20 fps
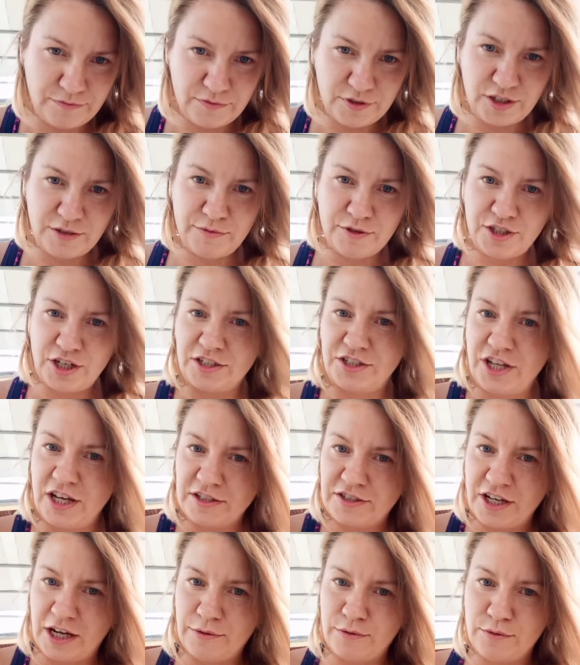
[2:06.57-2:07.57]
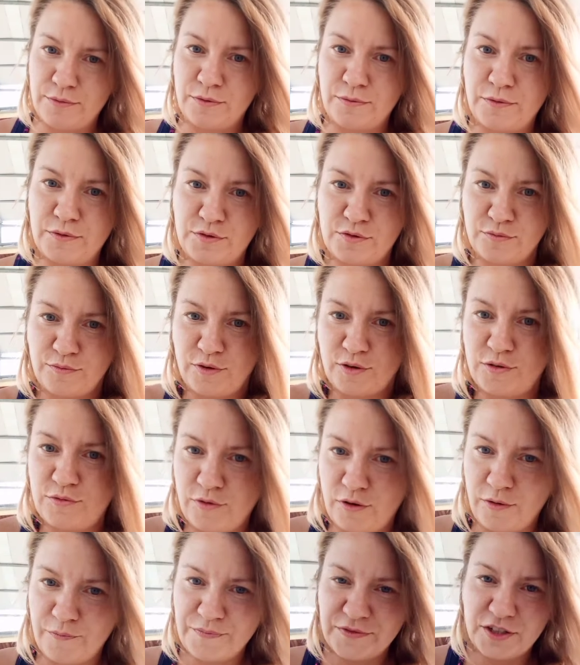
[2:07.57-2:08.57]
żeby ciało po prostu
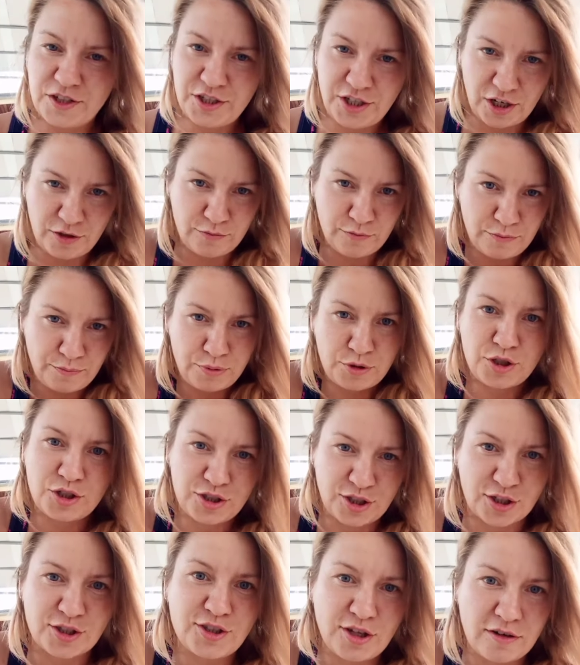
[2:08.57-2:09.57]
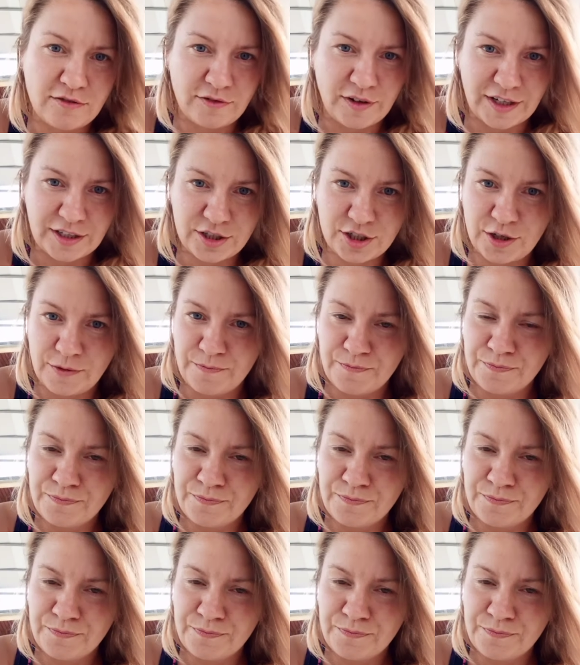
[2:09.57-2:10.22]
mogło się przystosować